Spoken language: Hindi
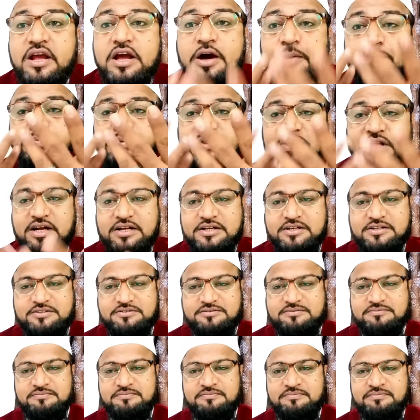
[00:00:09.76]
कब तक
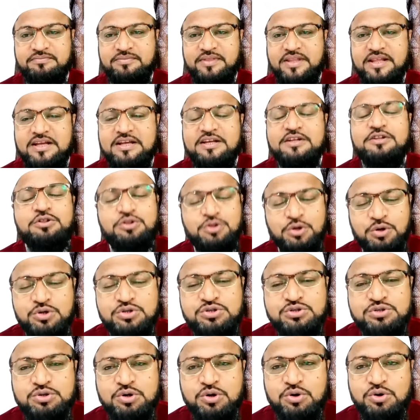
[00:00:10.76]

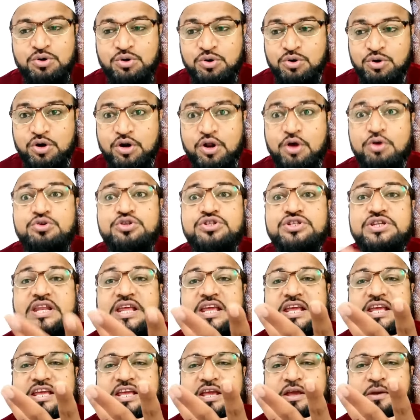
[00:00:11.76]
दोस्तों
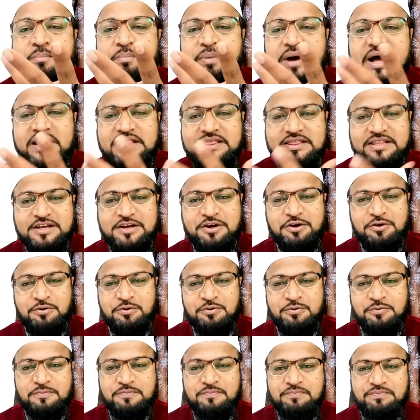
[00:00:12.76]
रोशनी की बात करो
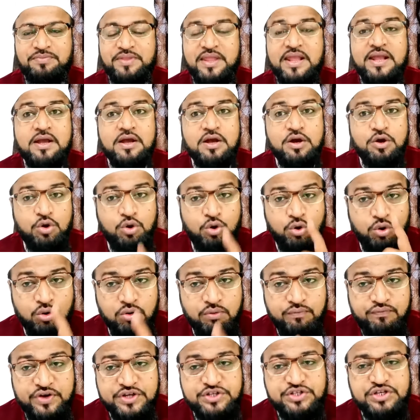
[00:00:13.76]

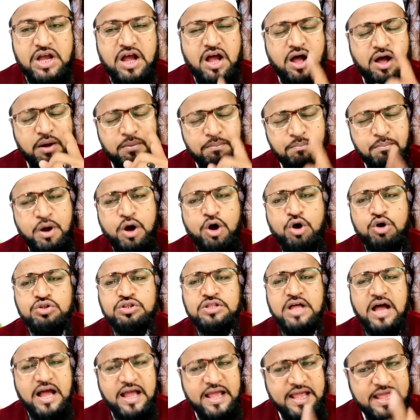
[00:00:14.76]
खूफशा
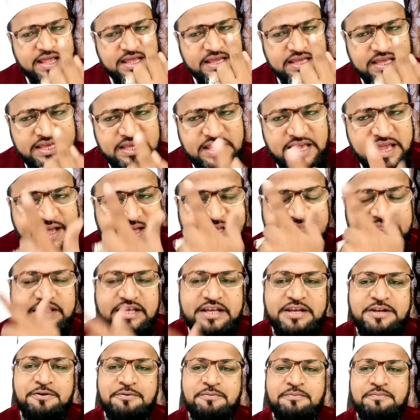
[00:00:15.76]
मौत आएगी एक
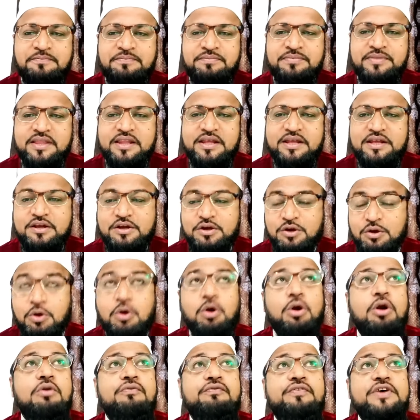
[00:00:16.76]
दिन
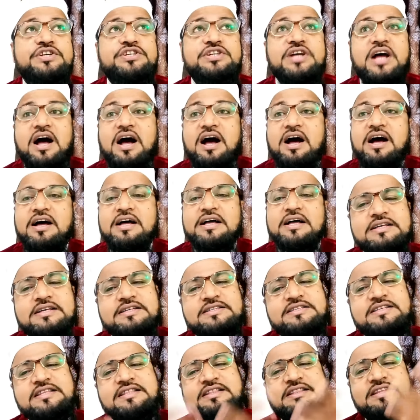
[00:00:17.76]
गुलफशा
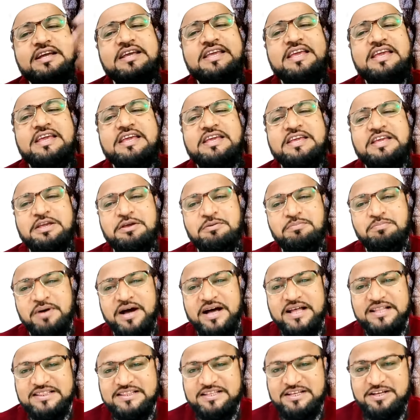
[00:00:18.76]
जिंदगी की
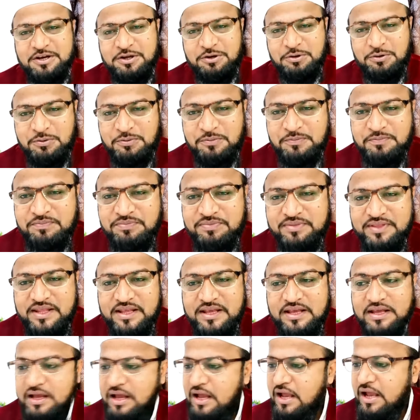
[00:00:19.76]
बात करो
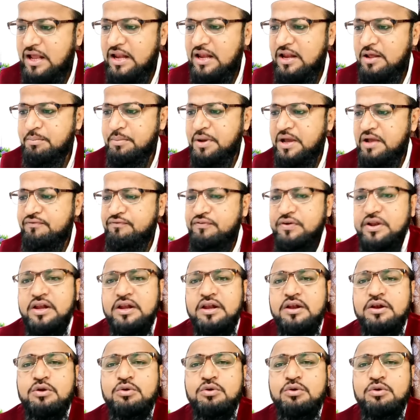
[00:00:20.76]
अहले महफिल